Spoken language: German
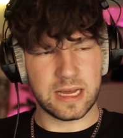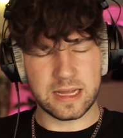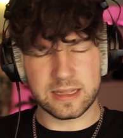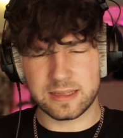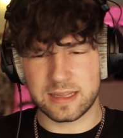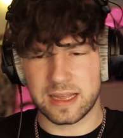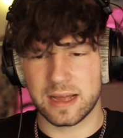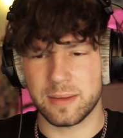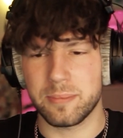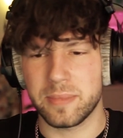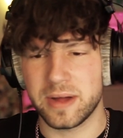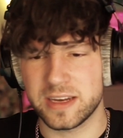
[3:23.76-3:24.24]
Da,
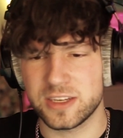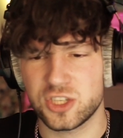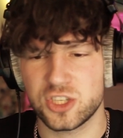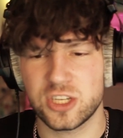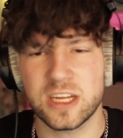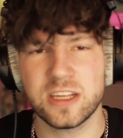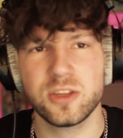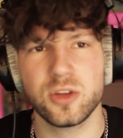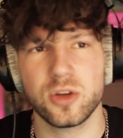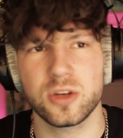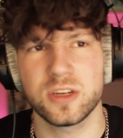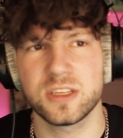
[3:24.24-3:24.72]
da man
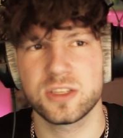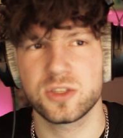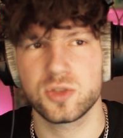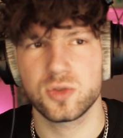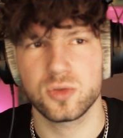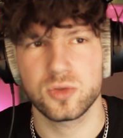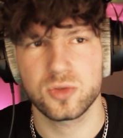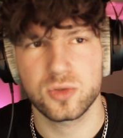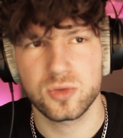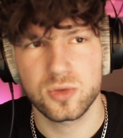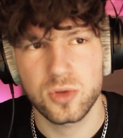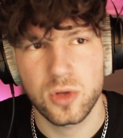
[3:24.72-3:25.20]
steht doch nicht
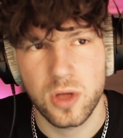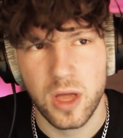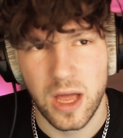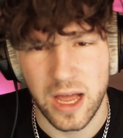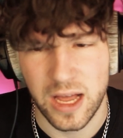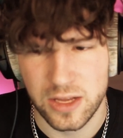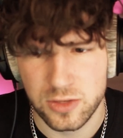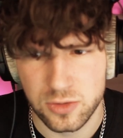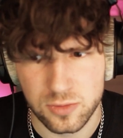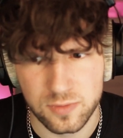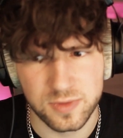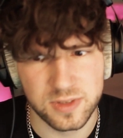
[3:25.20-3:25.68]
zu,
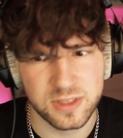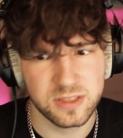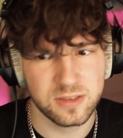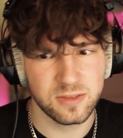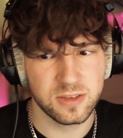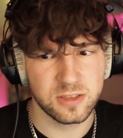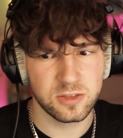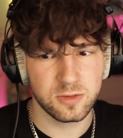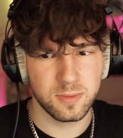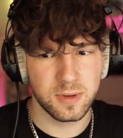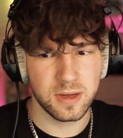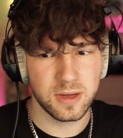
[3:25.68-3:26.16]
also wisst ihr, was ich